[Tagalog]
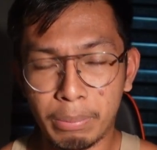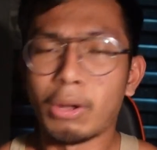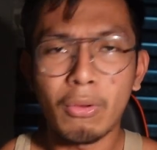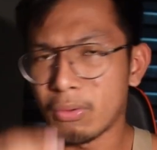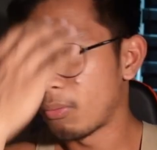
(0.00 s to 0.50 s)

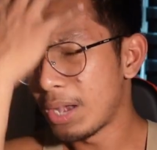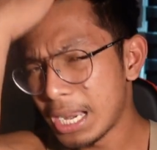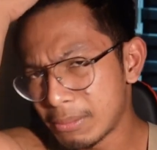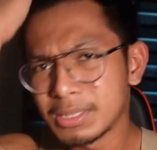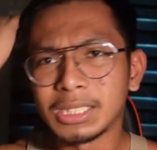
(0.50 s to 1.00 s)
Pero
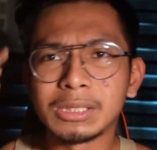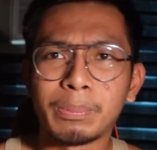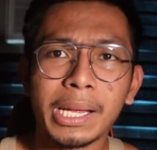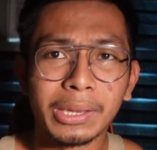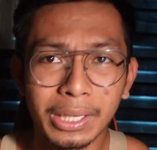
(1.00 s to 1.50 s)
wala naman si
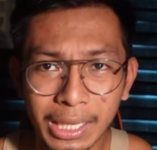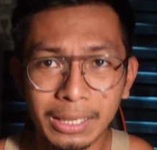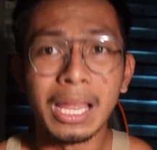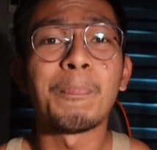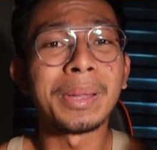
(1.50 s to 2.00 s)
spotter
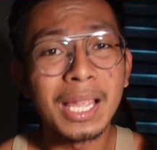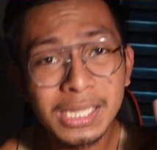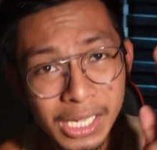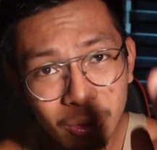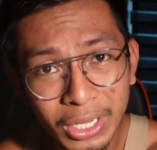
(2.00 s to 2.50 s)
yan, dapat
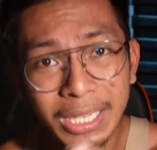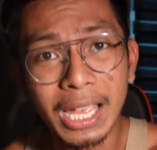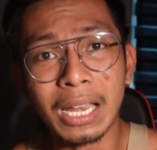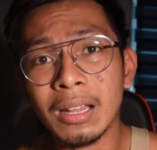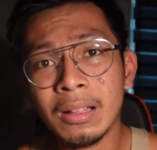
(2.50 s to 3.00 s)
na sa'yo rin
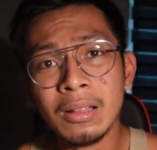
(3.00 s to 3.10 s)
yan